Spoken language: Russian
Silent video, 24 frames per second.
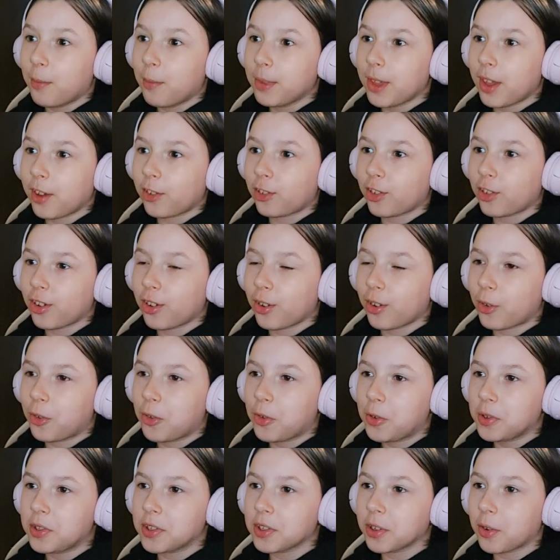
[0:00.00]
У меня же
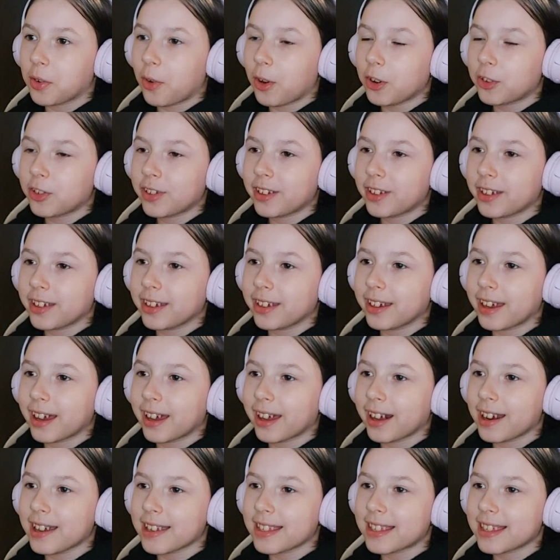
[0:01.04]
худи кошки и
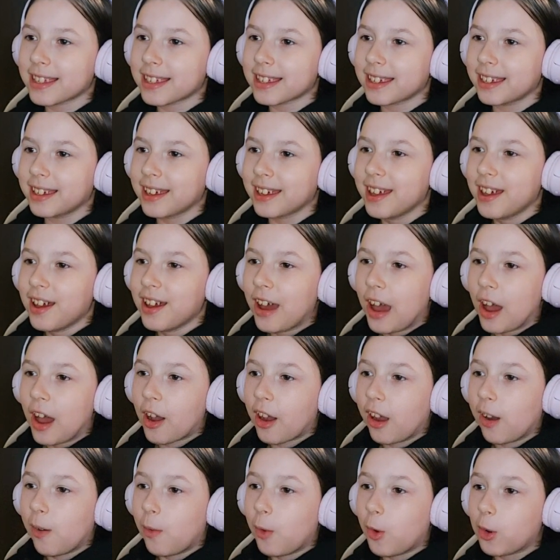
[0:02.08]
как раз таки
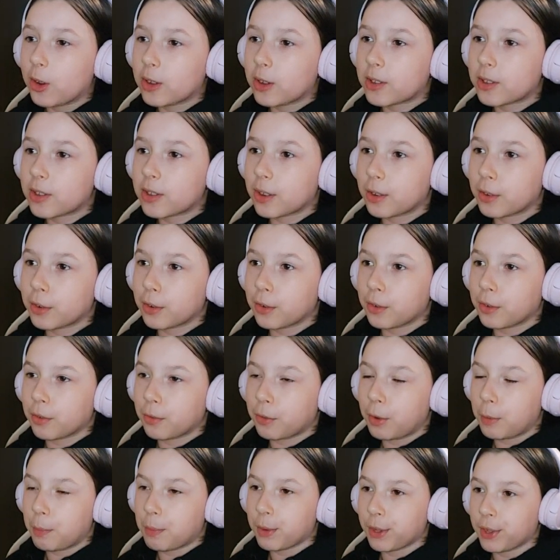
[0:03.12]
хвост э,
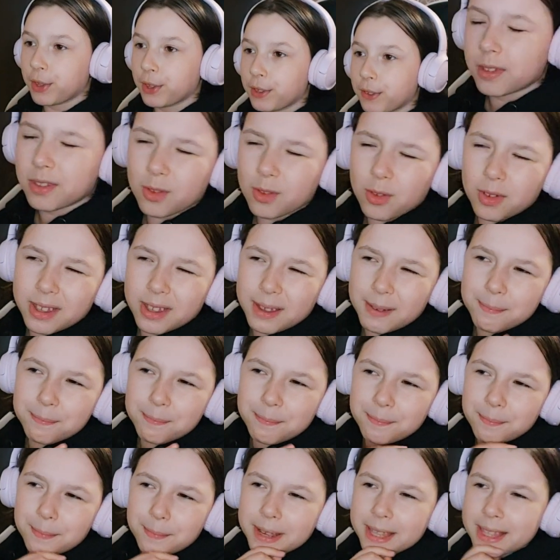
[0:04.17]
выпал. Ну,
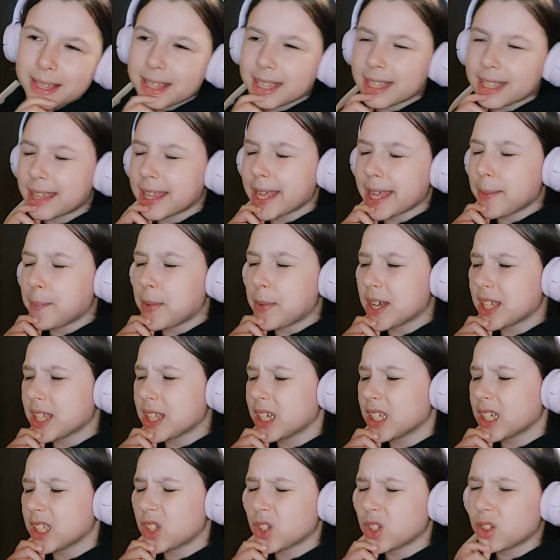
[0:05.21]
бандитная
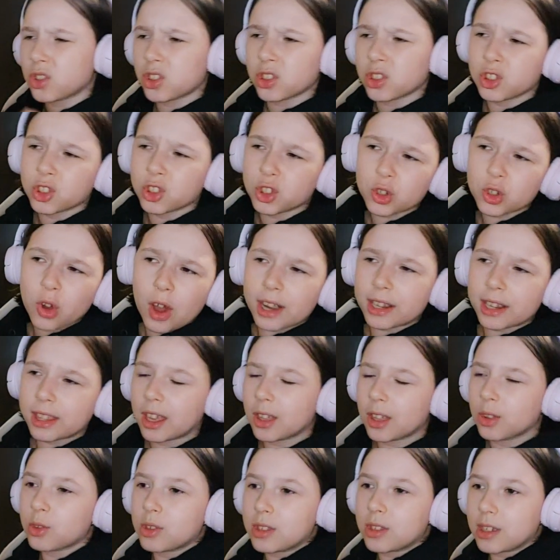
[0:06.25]
маска тоже
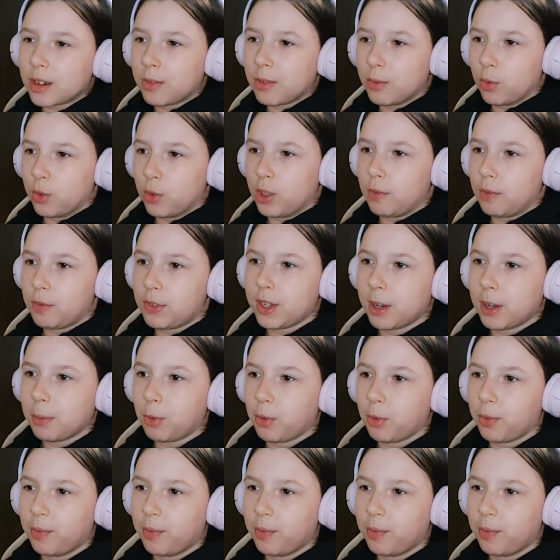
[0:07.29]
черная, но все равно не в тему.